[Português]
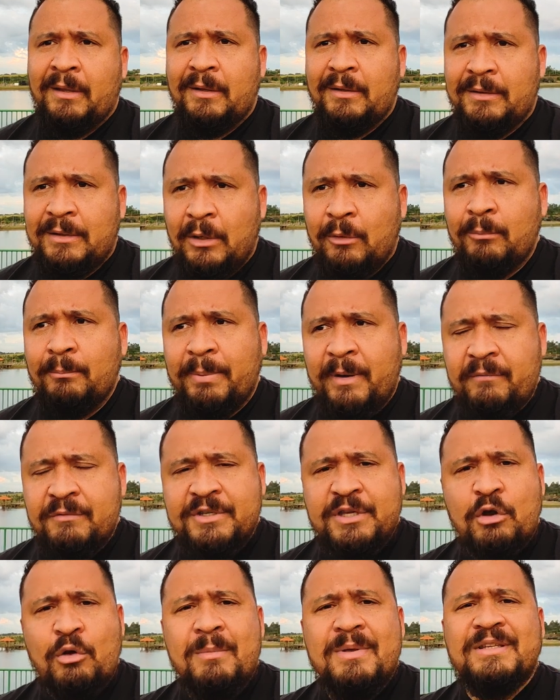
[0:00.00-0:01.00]
Então, para
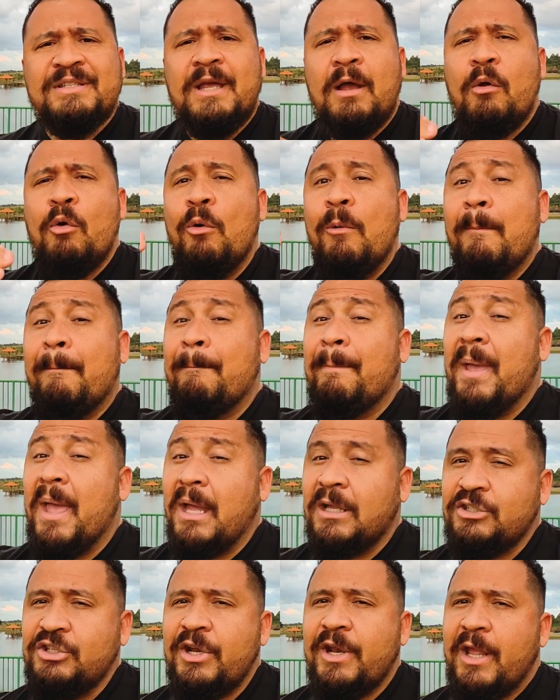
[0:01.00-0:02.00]
você começar com o
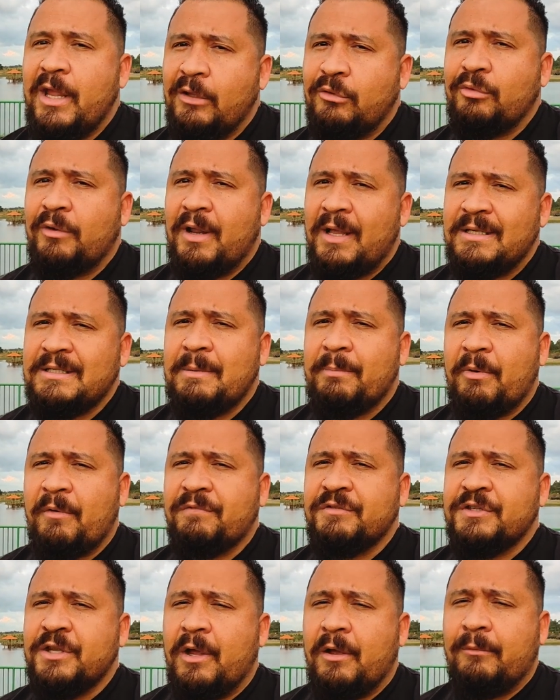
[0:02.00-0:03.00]
pé direito nessa
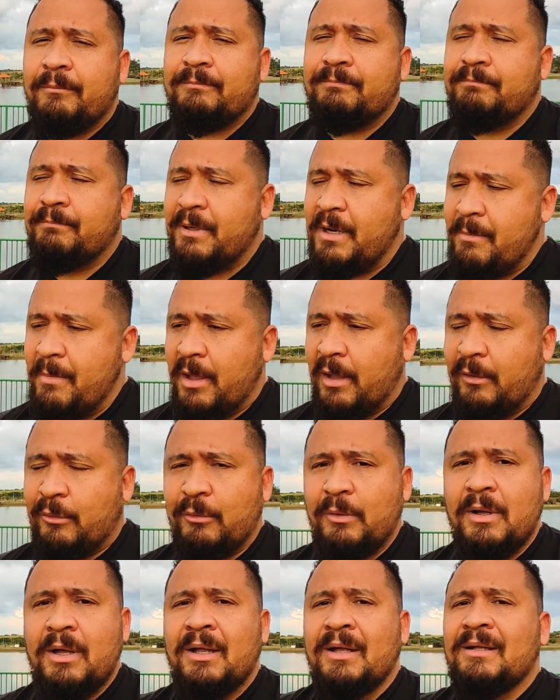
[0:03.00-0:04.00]
profissão,
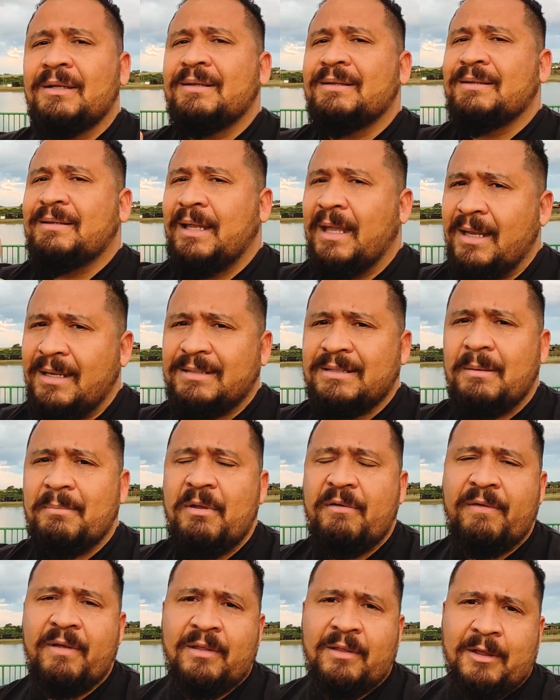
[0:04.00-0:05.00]
primeiro, tem que
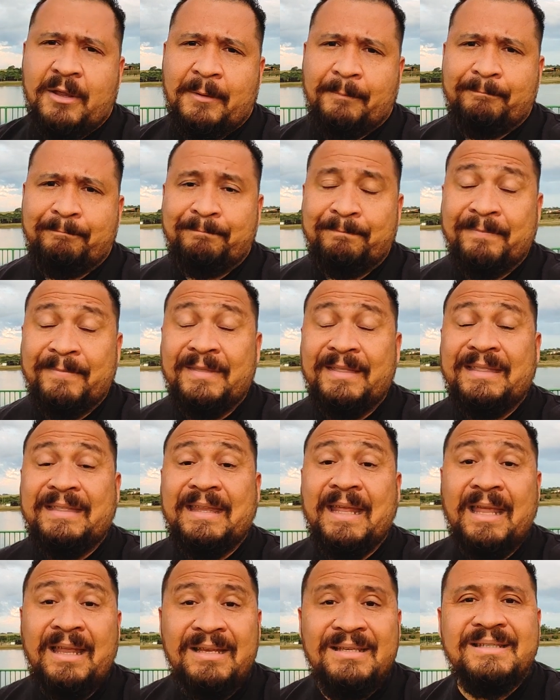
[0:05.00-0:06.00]
saber vender,
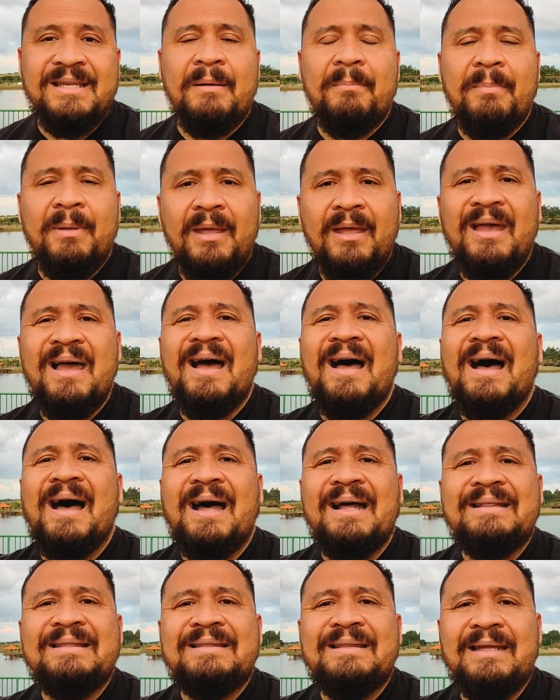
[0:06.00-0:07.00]
tem que saber
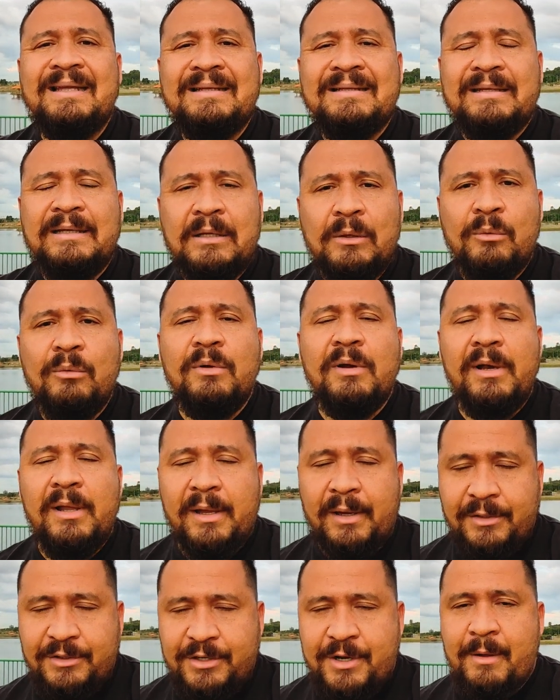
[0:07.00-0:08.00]
atender o
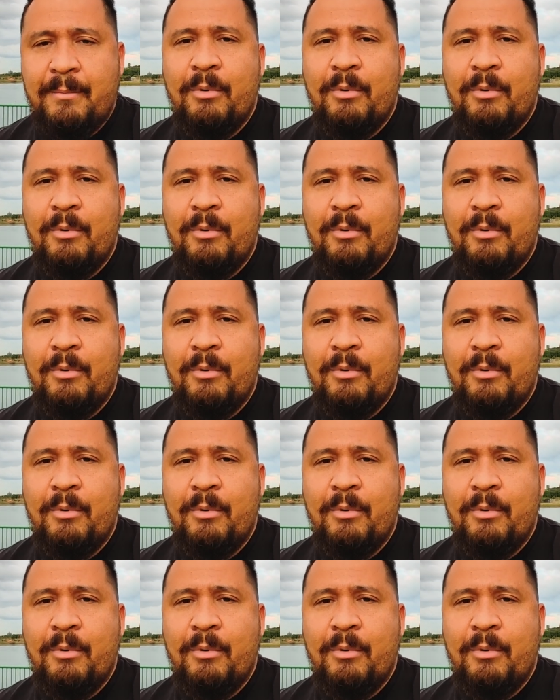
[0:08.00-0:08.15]
cliente na